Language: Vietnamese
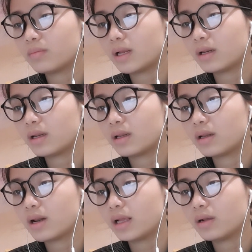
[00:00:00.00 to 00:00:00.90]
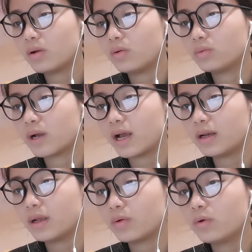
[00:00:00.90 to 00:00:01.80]
mặn lạnh lùng Hạ
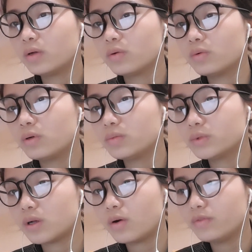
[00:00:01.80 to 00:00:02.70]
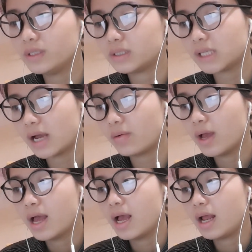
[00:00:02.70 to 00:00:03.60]
Đại Quân cũng không rõ vì sao
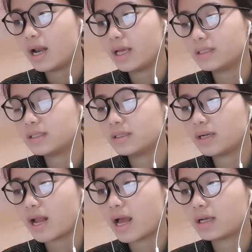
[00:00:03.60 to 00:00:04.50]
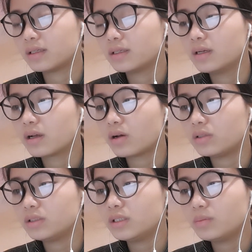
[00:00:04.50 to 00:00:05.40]
lại sợ nàng
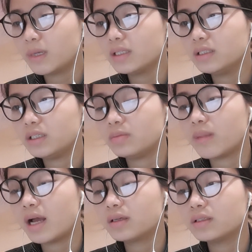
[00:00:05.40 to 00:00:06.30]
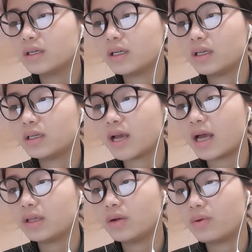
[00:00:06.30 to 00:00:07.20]
Còn trơ mắt nhìn ba người
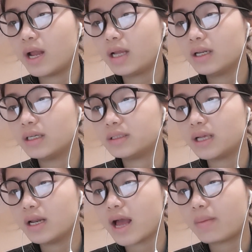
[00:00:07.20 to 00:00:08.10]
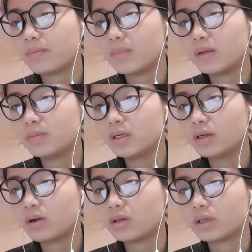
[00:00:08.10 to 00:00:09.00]
Hạ Hiểu Lan đẩy xe đạp biến mất
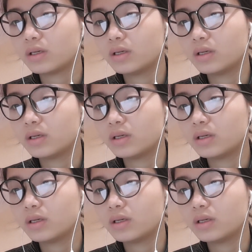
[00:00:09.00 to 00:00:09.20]
khỏi